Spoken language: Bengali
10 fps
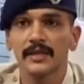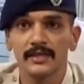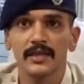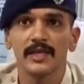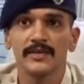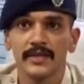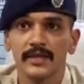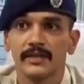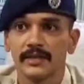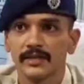ন্যাশনাল
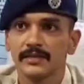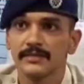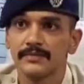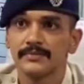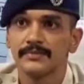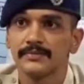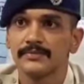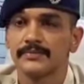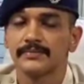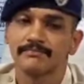হাইওয়েতেই
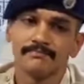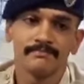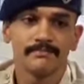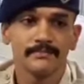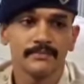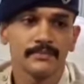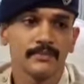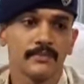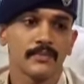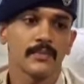স্যার এদের
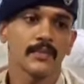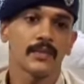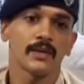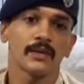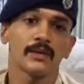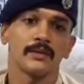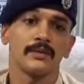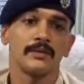নামগুলো বলা যাবে